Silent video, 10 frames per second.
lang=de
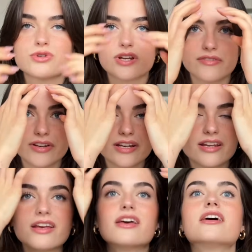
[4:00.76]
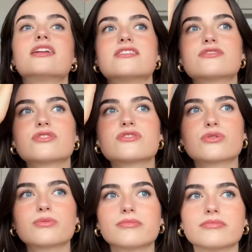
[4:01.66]
oder wenn eine
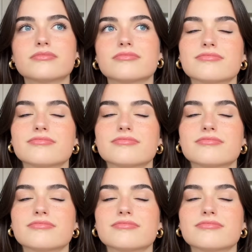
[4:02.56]
Situation